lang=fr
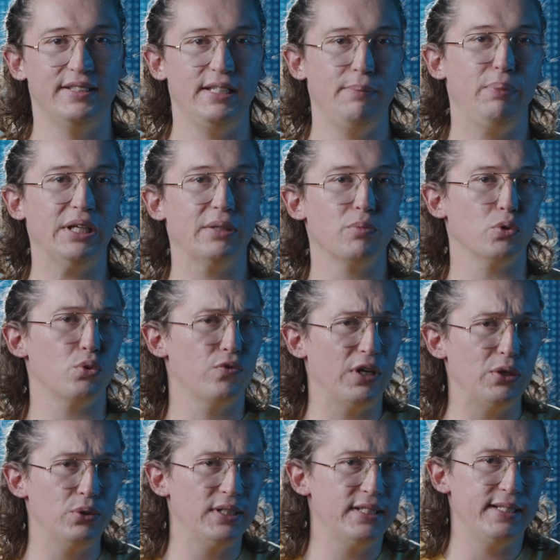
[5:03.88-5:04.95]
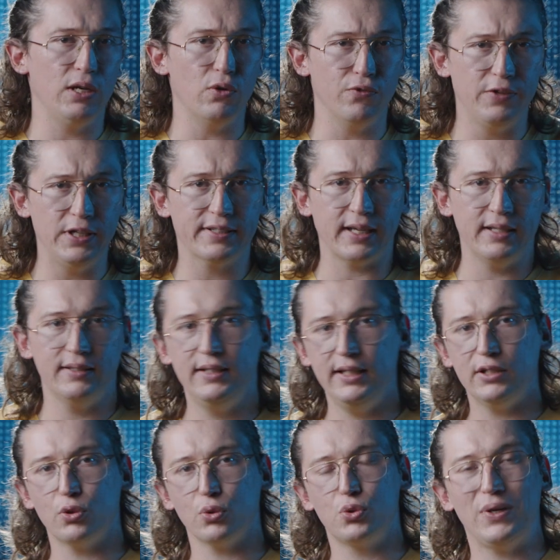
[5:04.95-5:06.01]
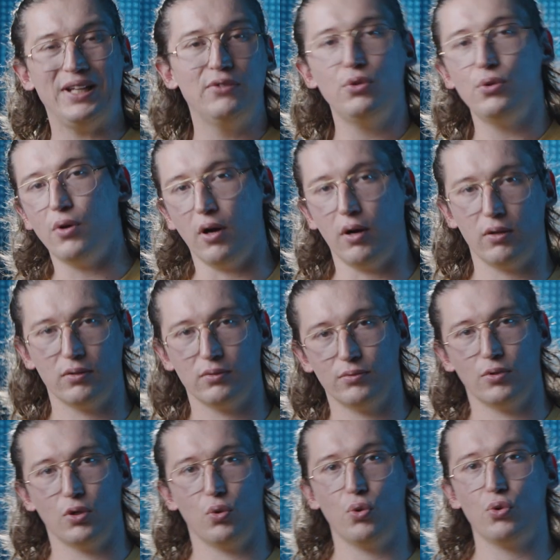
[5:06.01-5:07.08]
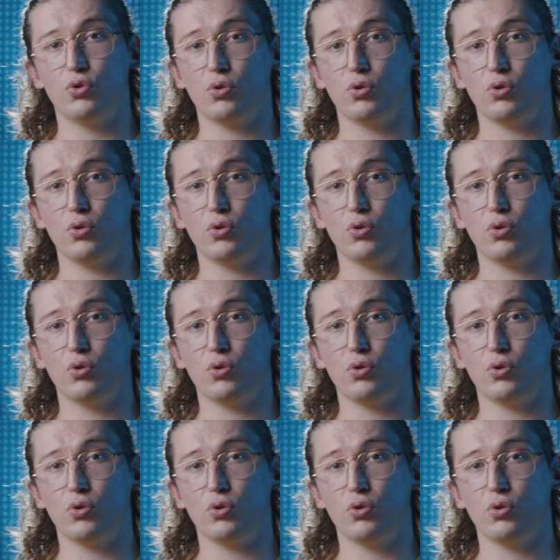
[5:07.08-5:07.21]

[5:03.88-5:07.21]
Typiquement, tu vas utiliser le filtre ND quand tu es dehors, au